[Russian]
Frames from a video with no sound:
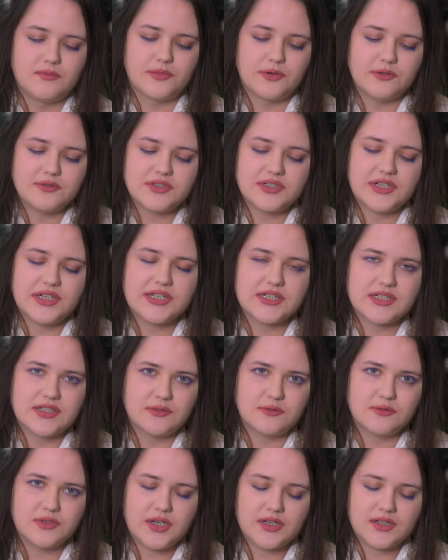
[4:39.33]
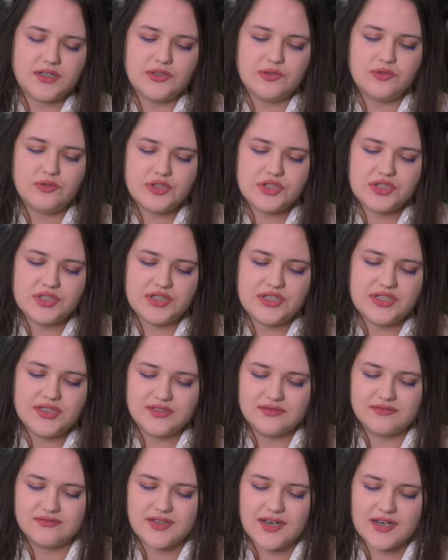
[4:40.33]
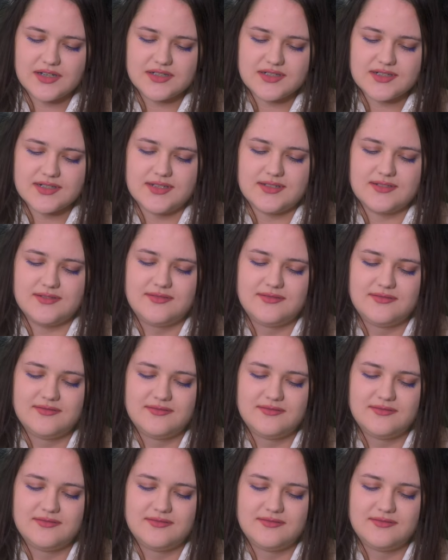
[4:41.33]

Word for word: Просто если куда-то идешь, иди до конца.